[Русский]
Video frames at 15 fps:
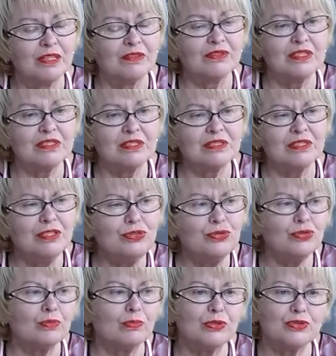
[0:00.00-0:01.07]
У нас
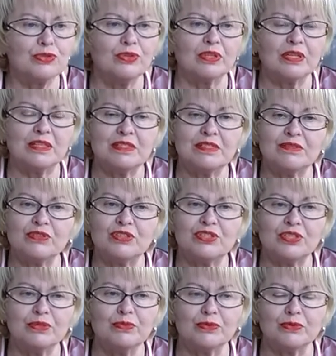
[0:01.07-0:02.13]
достаточно большое количество
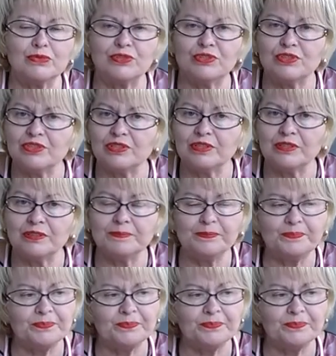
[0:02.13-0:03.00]
лечебных учреждений.